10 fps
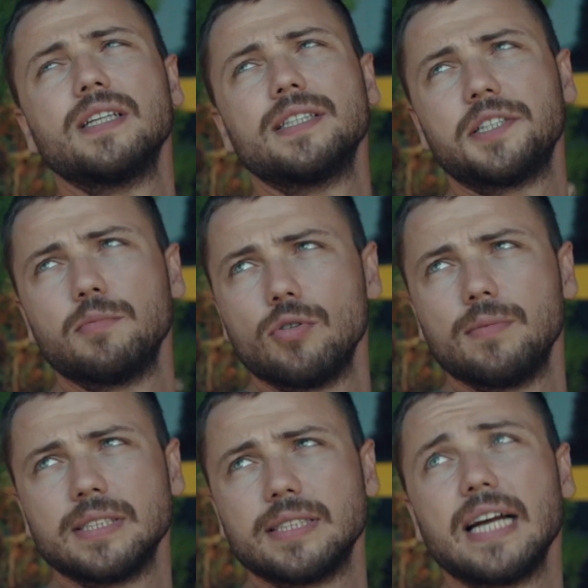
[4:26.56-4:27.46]
falan işim
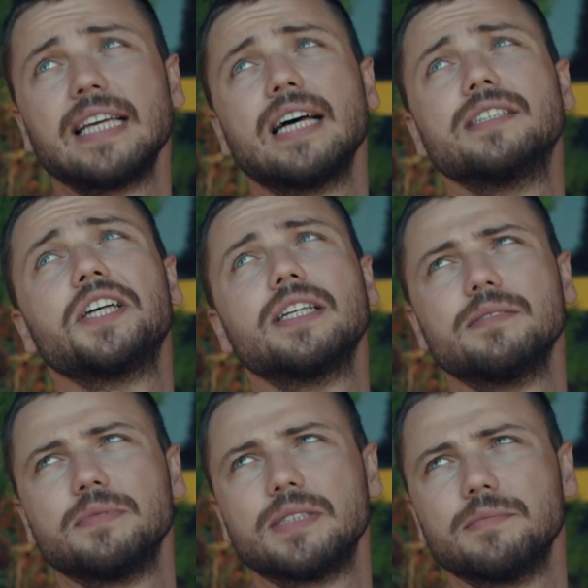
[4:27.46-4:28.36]
olmaz. Sen yanlış
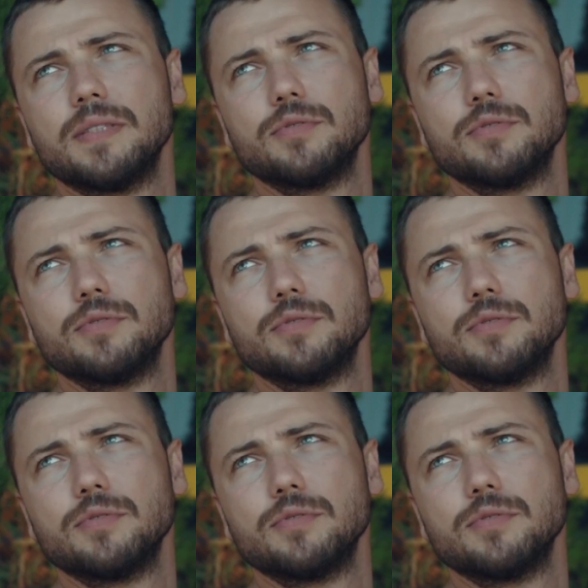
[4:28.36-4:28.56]
anlamışsın